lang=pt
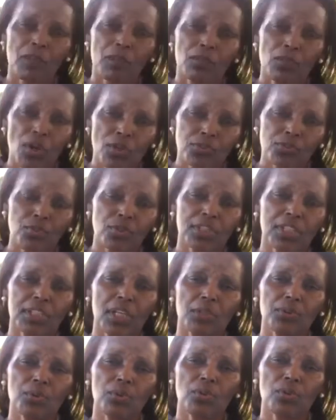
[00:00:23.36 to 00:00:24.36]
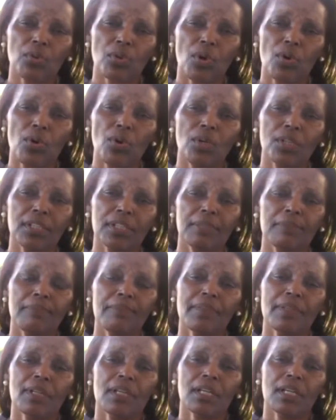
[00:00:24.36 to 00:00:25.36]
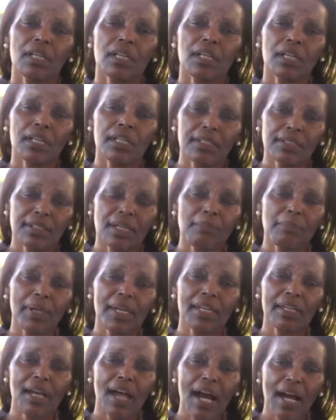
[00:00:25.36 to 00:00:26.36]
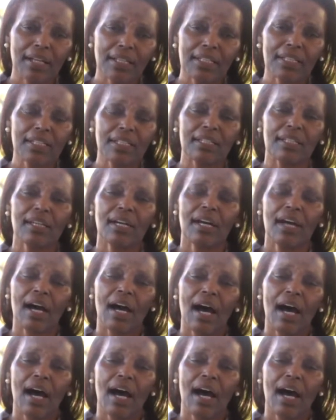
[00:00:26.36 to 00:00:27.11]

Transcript: nosso coordenador Rony e também aqui